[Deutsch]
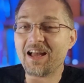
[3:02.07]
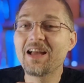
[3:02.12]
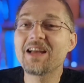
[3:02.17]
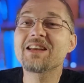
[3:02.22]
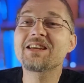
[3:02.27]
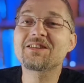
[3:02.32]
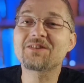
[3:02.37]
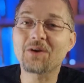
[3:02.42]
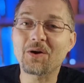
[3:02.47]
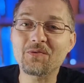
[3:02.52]

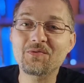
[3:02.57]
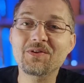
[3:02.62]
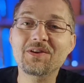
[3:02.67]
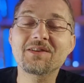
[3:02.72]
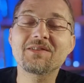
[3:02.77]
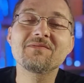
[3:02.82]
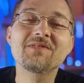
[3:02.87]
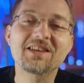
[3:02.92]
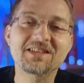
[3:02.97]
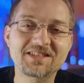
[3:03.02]
Ich
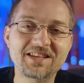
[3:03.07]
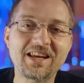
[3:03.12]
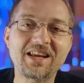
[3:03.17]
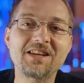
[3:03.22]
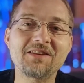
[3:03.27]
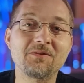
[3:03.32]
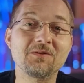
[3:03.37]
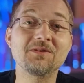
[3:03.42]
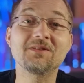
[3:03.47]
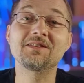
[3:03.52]
hoffe, wir
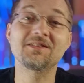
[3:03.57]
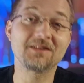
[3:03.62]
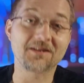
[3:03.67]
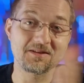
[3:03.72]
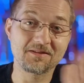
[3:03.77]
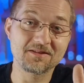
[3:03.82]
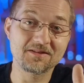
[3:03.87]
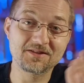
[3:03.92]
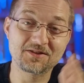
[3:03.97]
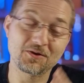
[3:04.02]
sehen uns
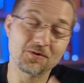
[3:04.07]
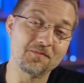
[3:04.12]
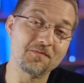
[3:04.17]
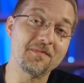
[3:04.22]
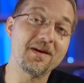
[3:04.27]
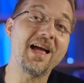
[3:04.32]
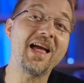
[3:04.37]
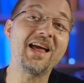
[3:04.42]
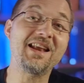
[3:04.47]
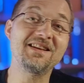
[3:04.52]
zum
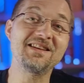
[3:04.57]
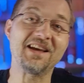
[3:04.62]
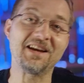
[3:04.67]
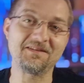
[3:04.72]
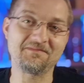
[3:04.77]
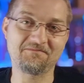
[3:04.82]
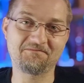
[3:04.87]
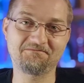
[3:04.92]
Ende.